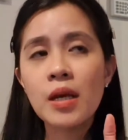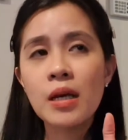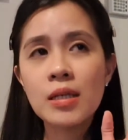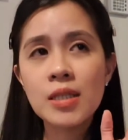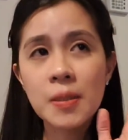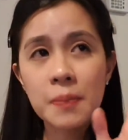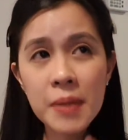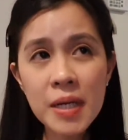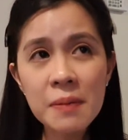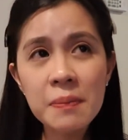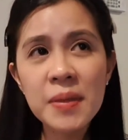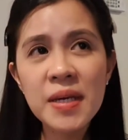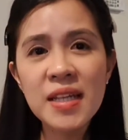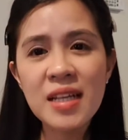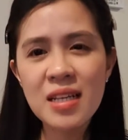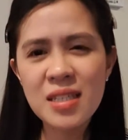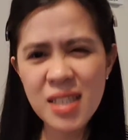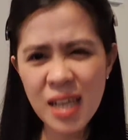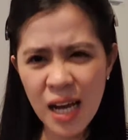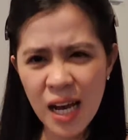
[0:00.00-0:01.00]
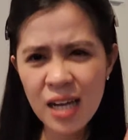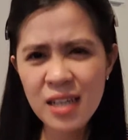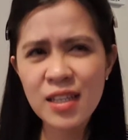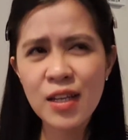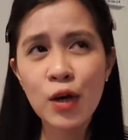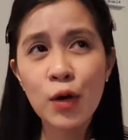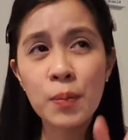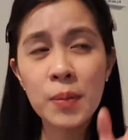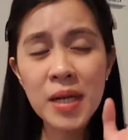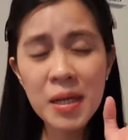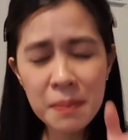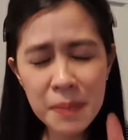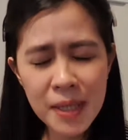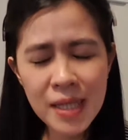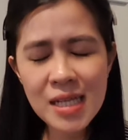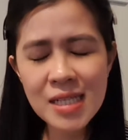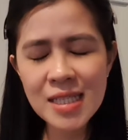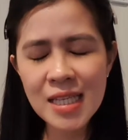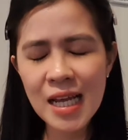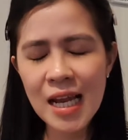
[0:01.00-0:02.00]
sa Pilipinas, ang arte ko,
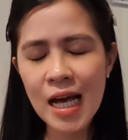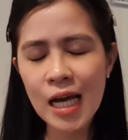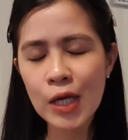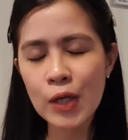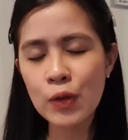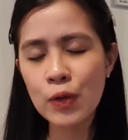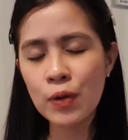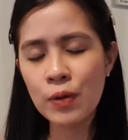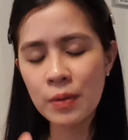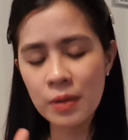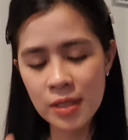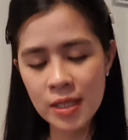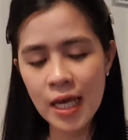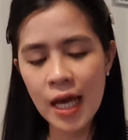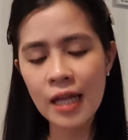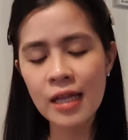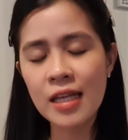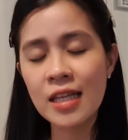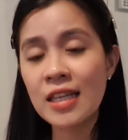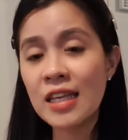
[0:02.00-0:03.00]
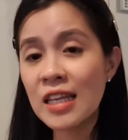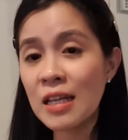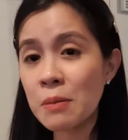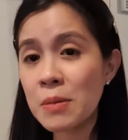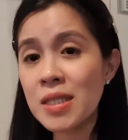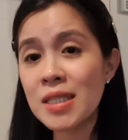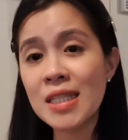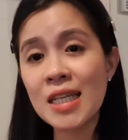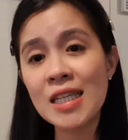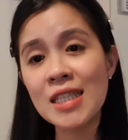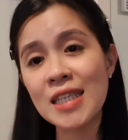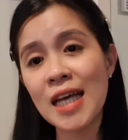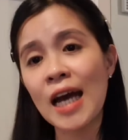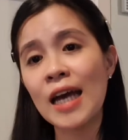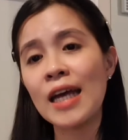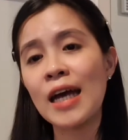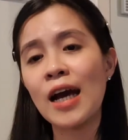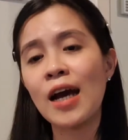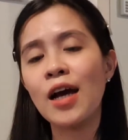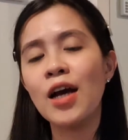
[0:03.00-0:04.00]
Pilipinas na lang, yung, yan, hindi naman sila
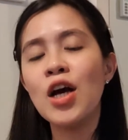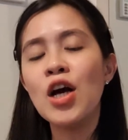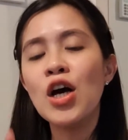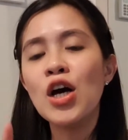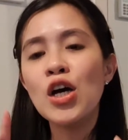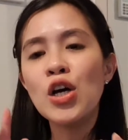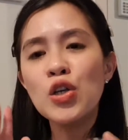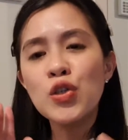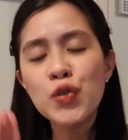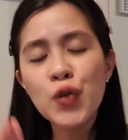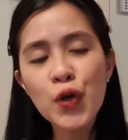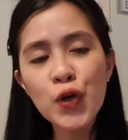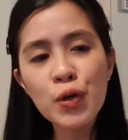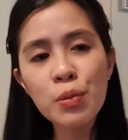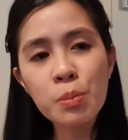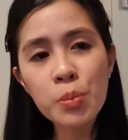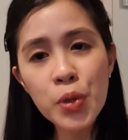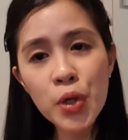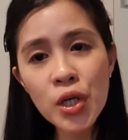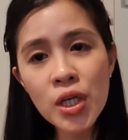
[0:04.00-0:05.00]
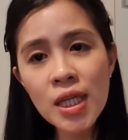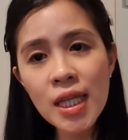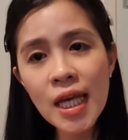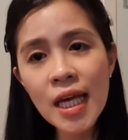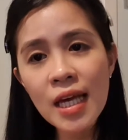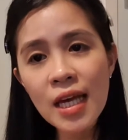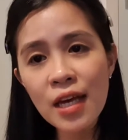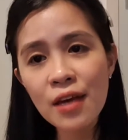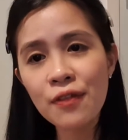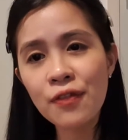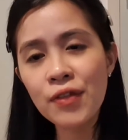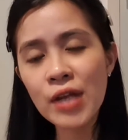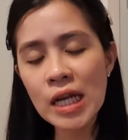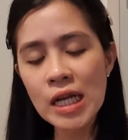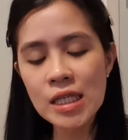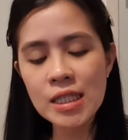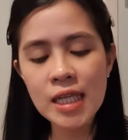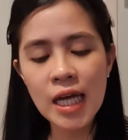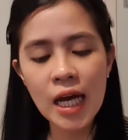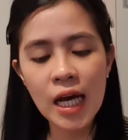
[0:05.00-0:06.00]
sayang. So, yung birthday gift
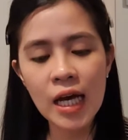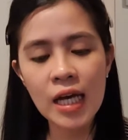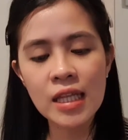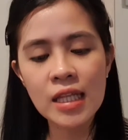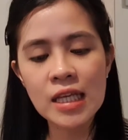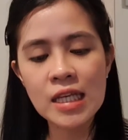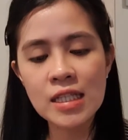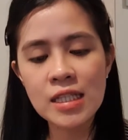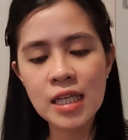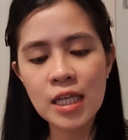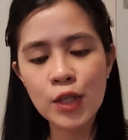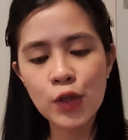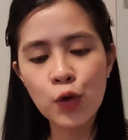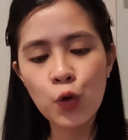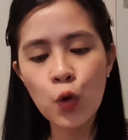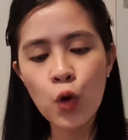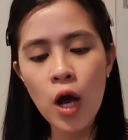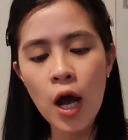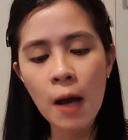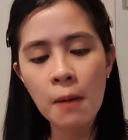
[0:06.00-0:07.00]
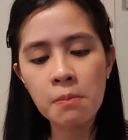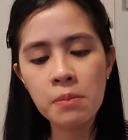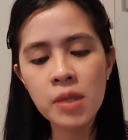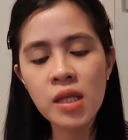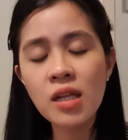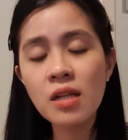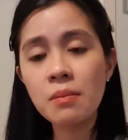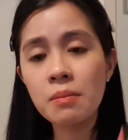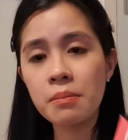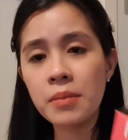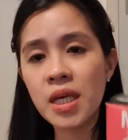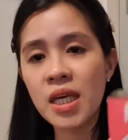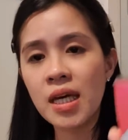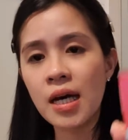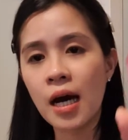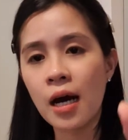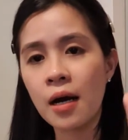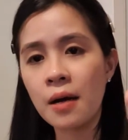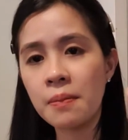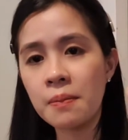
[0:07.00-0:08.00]
nila sa akin is itong uh, milk
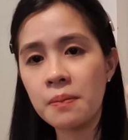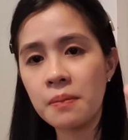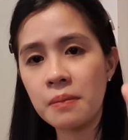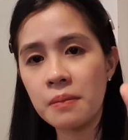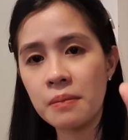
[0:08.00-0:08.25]
makeup.